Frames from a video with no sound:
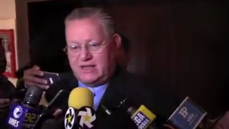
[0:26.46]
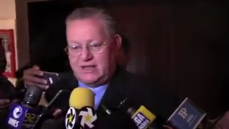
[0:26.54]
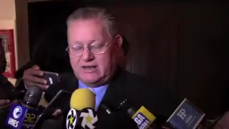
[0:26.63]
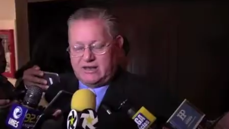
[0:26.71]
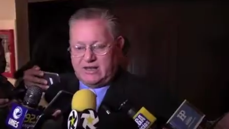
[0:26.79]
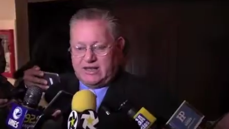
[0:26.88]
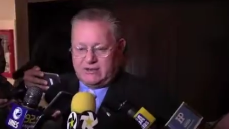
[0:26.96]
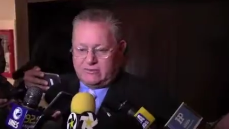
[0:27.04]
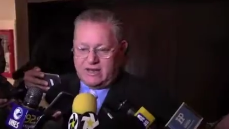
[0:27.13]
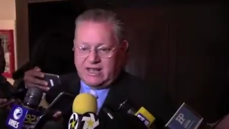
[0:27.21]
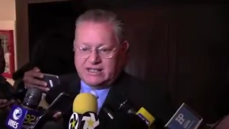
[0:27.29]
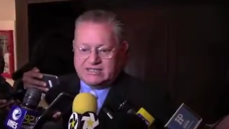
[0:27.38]
eh, en,
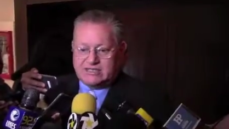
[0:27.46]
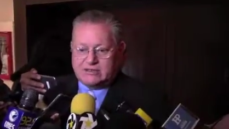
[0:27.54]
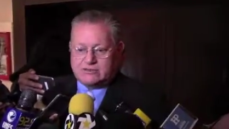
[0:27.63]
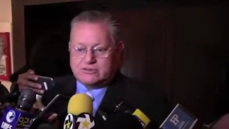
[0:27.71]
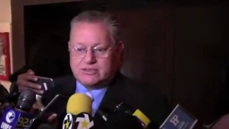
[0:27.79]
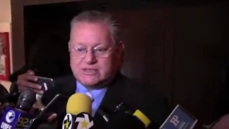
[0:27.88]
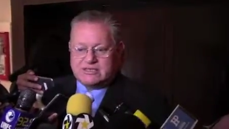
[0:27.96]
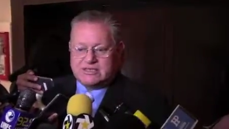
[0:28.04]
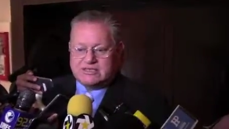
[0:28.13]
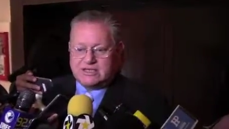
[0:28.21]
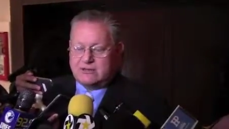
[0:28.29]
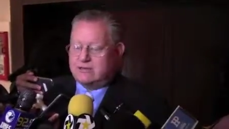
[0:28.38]
una de las instituciones
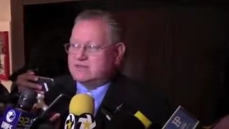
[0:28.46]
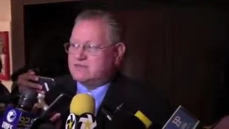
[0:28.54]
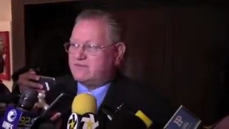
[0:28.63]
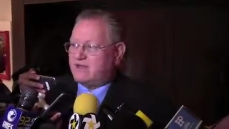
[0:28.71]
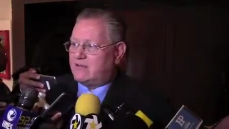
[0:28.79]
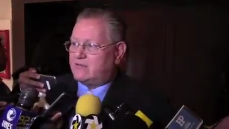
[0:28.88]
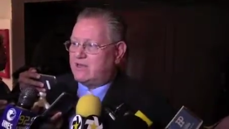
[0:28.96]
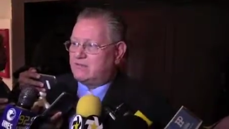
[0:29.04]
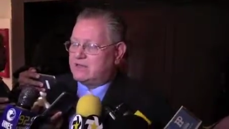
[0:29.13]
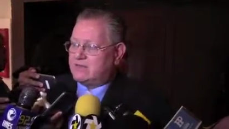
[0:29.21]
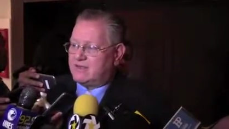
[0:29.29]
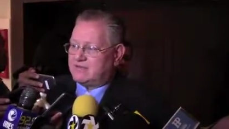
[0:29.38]
que se dio este fraude a
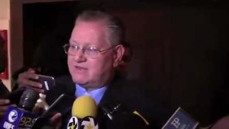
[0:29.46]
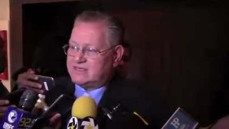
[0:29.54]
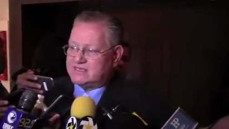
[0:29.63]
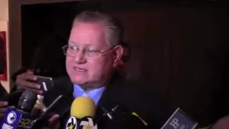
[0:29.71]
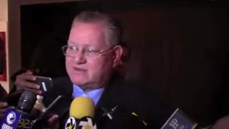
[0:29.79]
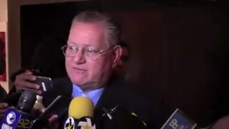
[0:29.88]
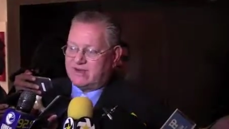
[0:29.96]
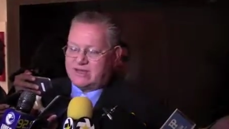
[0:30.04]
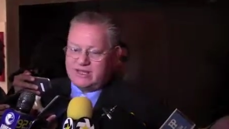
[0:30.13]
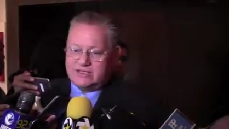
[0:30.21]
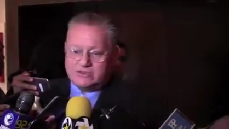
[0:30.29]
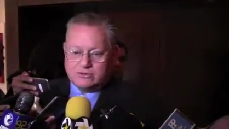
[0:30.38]
últimas fechas, que fue
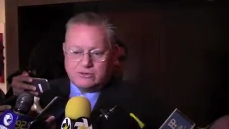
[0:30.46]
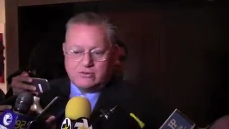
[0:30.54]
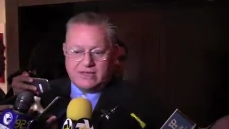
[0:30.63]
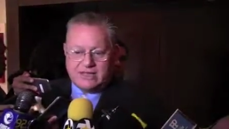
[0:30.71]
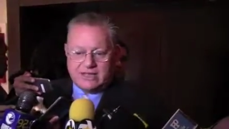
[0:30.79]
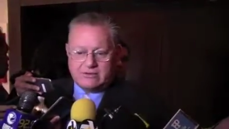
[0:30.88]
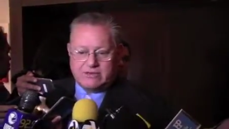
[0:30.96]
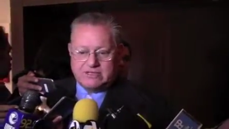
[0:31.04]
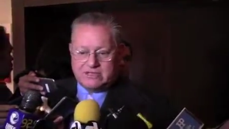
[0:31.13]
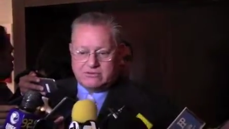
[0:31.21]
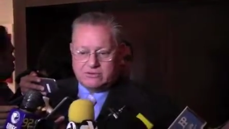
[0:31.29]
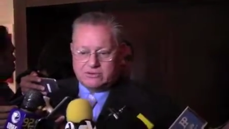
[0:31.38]
en el Instituto Mexicano del
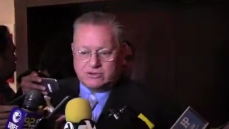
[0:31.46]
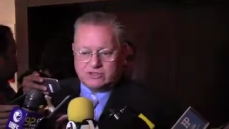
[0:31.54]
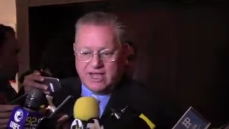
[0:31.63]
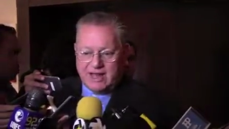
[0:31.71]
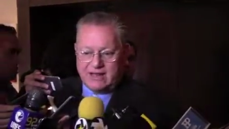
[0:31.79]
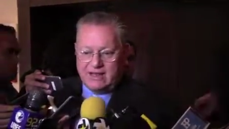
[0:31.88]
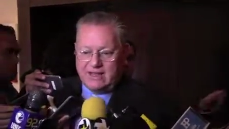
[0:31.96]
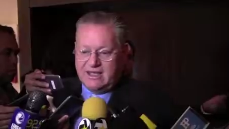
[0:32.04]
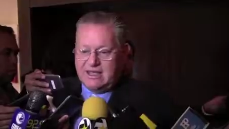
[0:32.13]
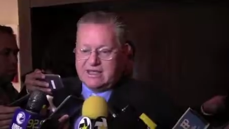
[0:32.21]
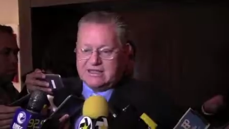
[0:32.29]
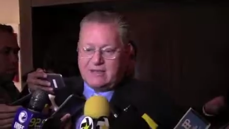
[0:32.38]
Seguro Social.
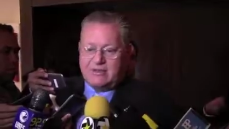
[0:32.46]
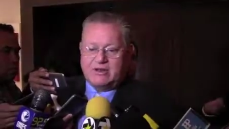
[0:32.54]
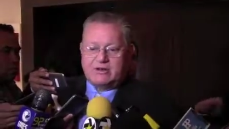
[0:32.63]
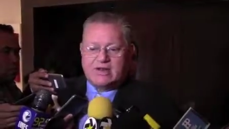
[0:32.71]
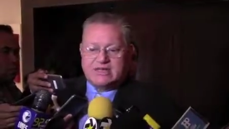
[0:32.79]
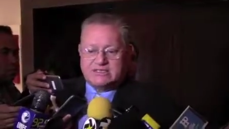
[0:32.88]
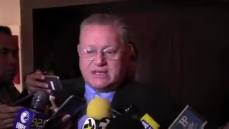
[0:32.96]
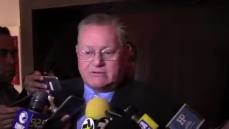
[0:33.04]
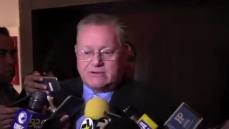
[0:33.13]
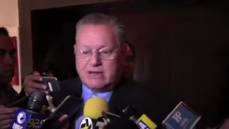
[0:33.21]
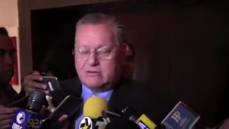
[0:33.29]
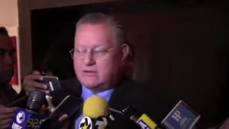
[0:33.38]
También
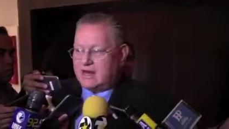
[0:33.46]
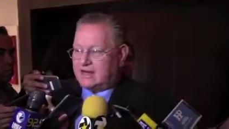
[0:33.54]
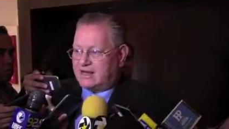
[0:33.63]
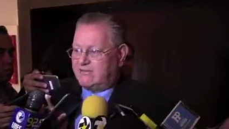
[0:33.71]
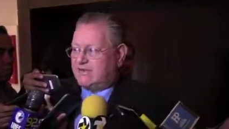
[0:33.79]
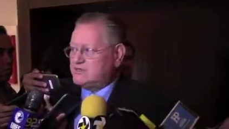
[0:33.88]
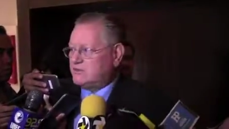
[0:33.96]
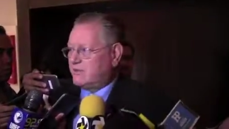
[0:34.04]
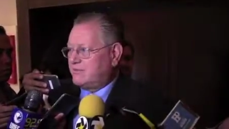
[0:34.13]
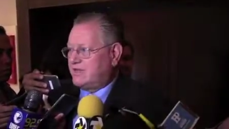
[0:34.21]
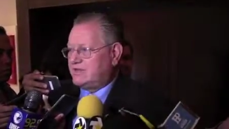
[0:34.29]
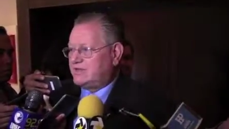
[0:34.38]
organizaron algunas rifas,
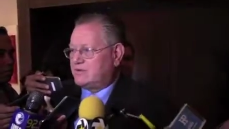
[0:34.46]
obviamente,